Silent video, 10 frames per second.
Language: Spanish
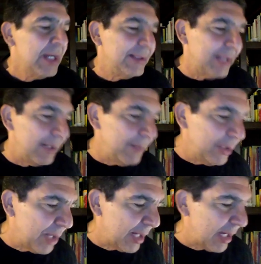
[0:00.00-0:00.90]
termino
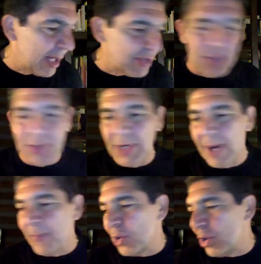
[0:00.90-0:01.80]
una relación
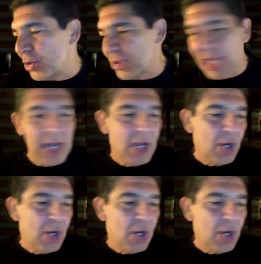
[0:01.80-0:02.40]
amorosa,